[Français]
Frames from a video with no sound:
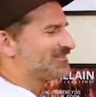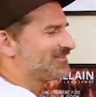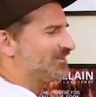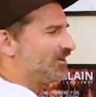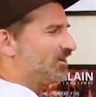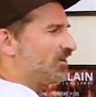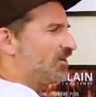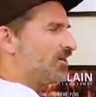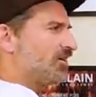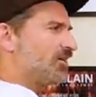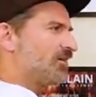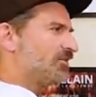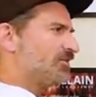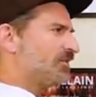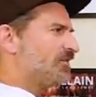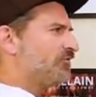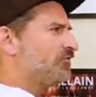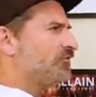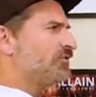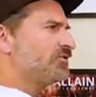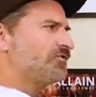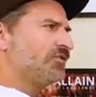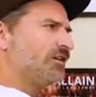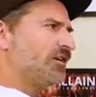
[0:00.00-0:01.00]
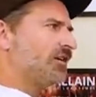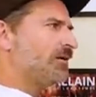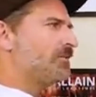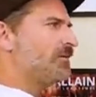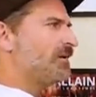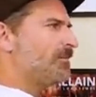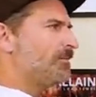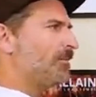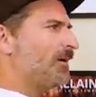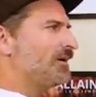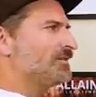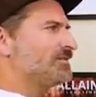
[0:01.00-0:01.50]
Euh, des fois, je fais comme
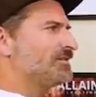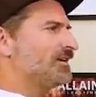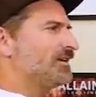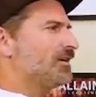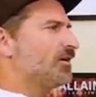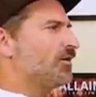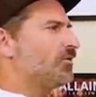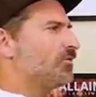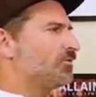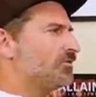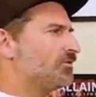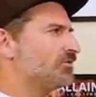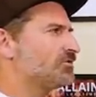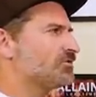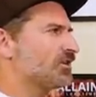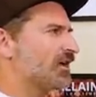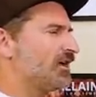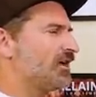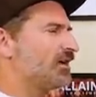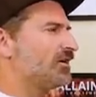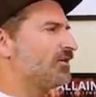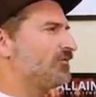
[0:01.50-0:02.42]
il est pas assez gros, je serais